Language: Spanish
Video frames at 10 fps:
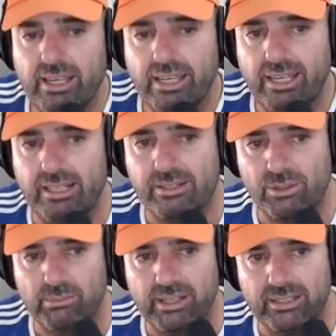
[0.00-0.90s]
y las
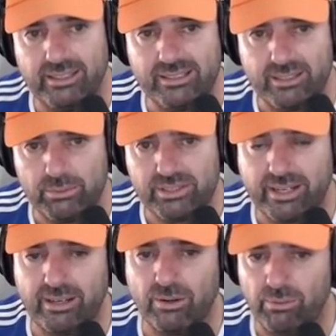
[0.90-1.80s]
toma desde
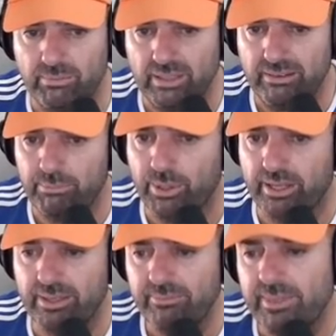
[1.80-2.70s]
nuestra home. ¿La ves por
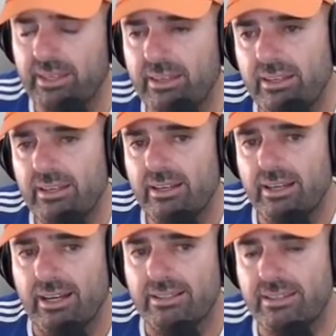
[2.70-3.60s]
aquí?
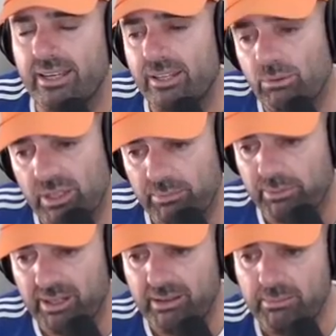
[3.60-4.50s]
Así que ningún tipo de
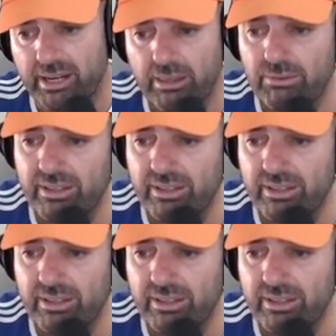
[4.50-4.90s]
problema, me parece una